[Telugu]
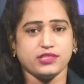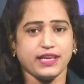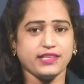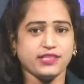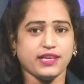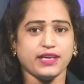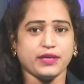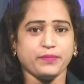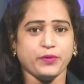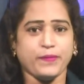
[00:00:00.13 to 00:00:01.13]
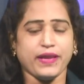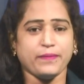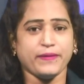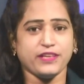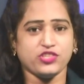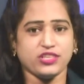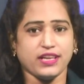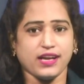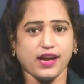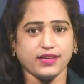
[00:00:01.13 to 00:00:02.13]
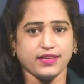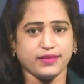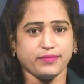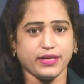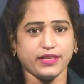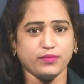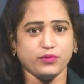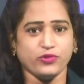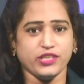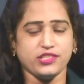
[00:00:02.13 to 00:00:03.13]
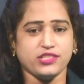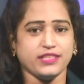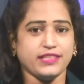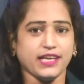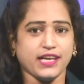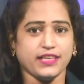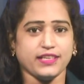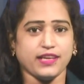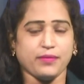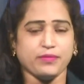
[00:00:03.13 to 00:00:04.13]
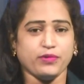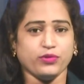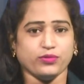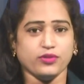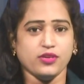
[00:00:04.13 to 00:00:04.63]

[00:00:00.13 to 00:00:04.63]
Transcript: జయశంకర్ భూపాలపల్లి జిల్లా కాటారం మండలంలోని చింతకాని గ్రామంలో